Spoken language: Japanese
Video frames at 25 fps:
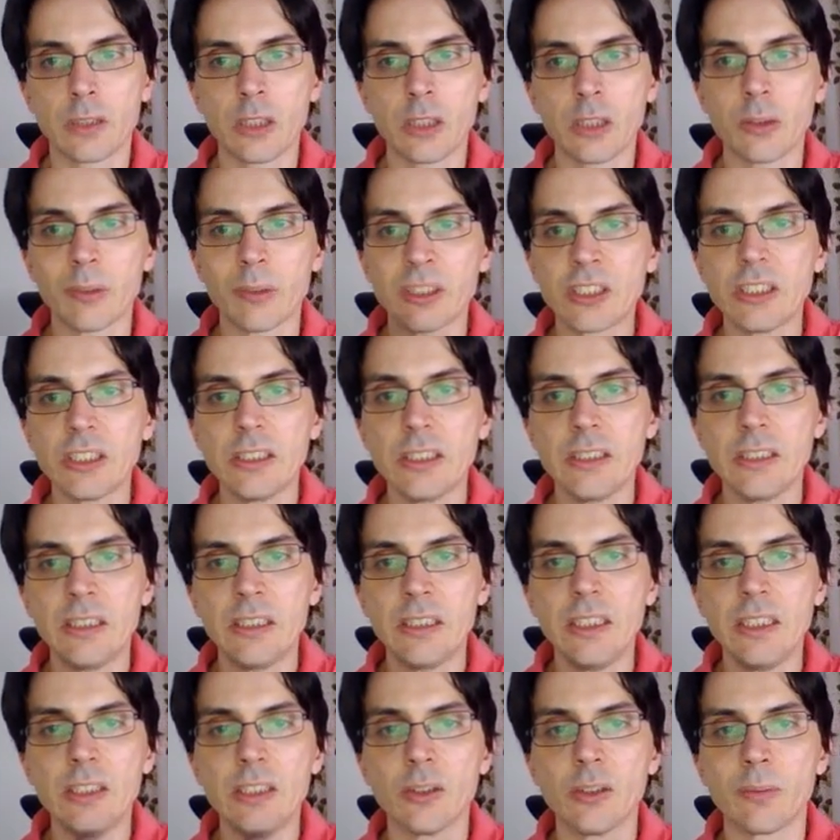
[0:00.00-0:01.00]
例えば
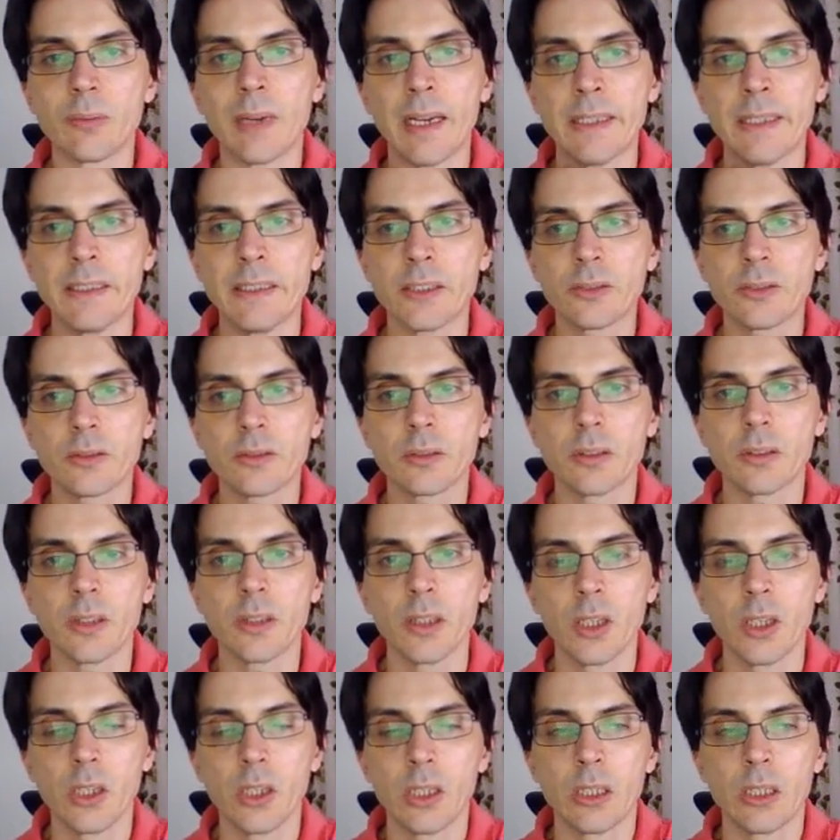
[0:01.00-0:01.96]
CD の場合ですと、